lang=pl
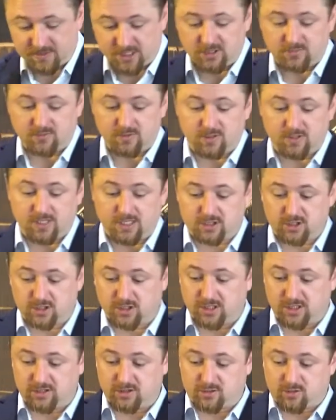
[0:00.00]
Przejdźmy do naszych
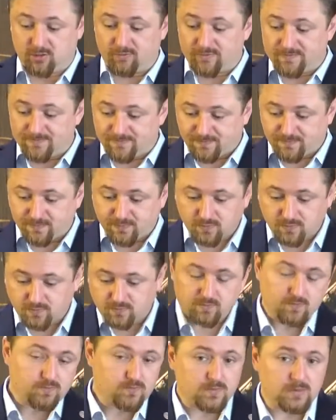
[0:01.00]
kieliszków.
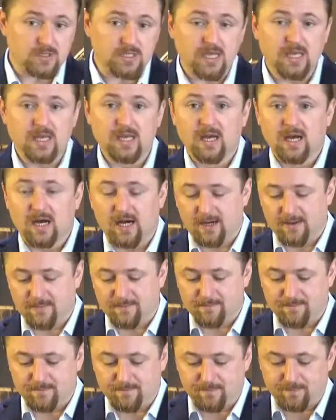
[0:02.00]

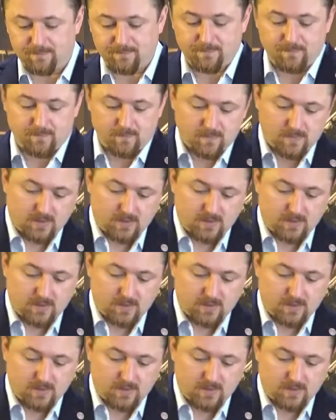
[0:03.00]
Um,